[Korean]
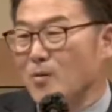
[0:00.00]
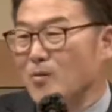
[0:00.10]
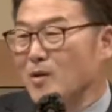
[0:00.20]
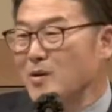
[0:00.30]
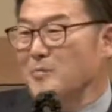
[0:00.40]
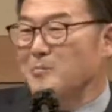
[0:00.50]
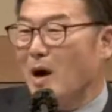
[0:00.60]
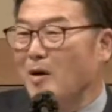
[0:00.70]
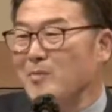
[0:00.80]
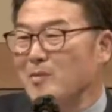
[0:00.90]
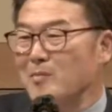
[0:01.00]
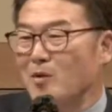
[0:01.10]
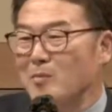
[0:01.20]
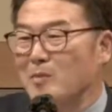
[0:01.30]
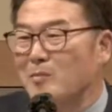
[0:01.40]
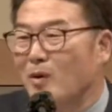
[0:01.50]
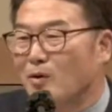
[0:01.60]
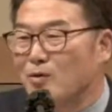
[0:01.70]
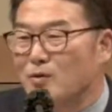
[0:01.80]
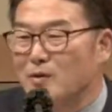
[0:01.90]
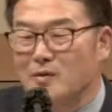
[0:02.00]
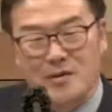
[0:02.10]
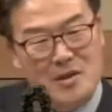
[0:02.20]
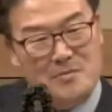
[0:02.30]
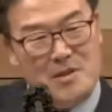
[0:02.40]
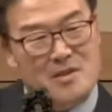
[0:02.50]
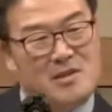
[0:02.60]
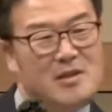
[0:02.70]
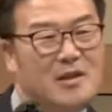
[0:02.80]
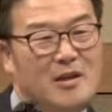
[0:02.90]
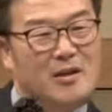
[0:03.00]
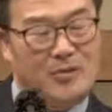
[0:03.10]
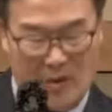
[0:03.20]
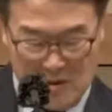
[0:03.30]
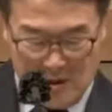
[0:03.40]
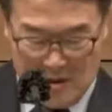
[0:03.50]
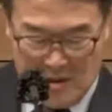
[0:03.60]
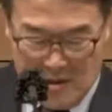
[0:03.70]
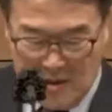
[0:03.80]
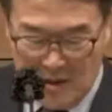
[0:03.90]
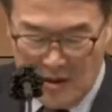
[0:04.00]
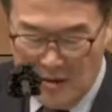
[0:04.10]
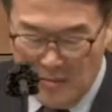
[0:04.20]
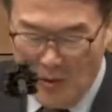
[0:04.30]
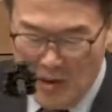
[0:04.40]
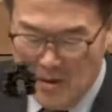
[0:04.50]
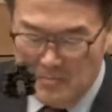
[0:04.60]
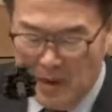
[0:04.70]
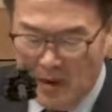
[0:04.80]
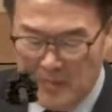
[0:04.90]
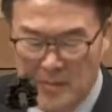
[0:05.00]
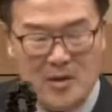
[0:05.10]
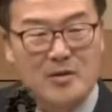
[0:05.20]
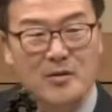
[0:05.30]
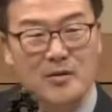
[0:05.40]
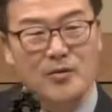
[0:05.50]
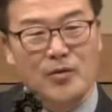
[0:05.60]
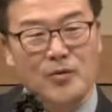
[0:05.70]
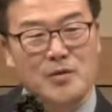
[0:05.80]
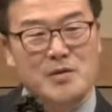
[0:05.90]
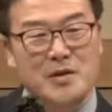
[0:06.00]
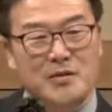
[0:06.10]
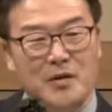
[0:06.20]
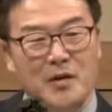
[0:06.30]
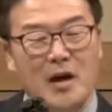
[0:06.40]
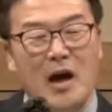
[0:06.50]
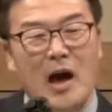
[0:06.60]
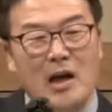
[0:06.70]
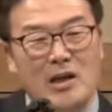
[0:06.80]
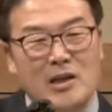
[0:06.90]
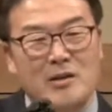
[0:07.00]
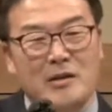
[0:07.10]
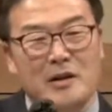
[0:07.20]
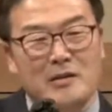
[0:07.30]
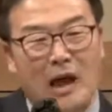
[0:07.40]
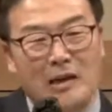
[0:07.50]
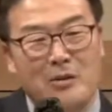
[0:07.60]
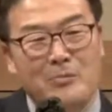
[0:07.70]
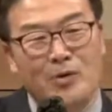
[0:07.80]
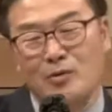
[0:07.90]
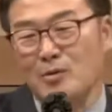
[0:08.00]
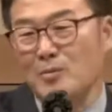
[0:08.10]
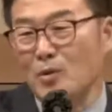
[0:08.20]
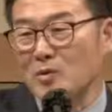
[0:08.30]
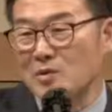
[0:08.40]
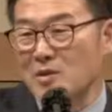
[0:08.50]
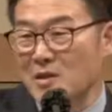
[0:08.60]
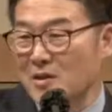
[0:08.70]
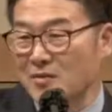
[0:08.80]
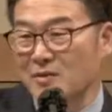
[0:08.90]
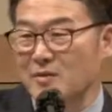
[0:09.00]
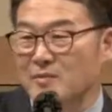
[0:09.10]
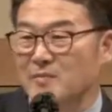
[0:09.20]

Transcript: 우리는 마음만 먹으면 먹을 수 있는 김치찌개, 된장찌개, 뭐 흰밥 이런 거 선교지에서 1년에 단 한 번도 못 드실 때 있어요.